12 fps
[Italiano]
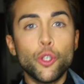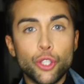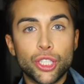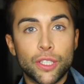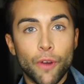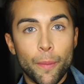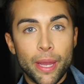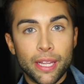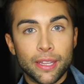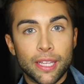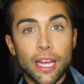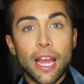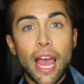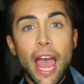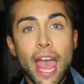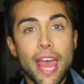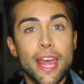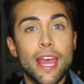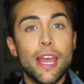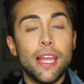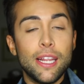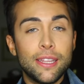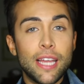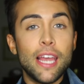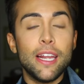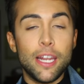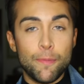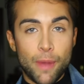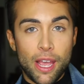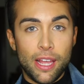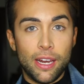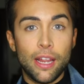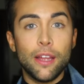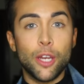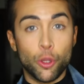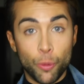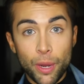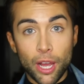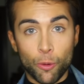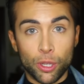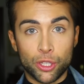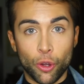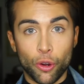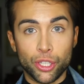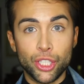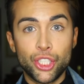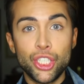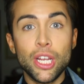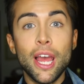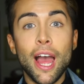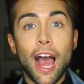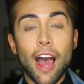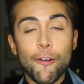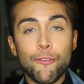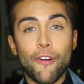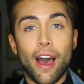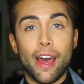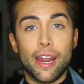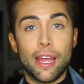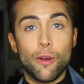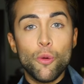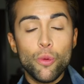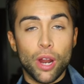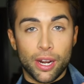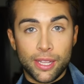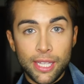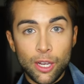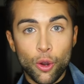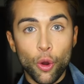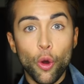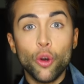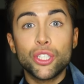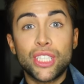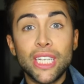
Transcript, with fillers: Successivamente è il Daily Mail nel 2014 a fare un articolo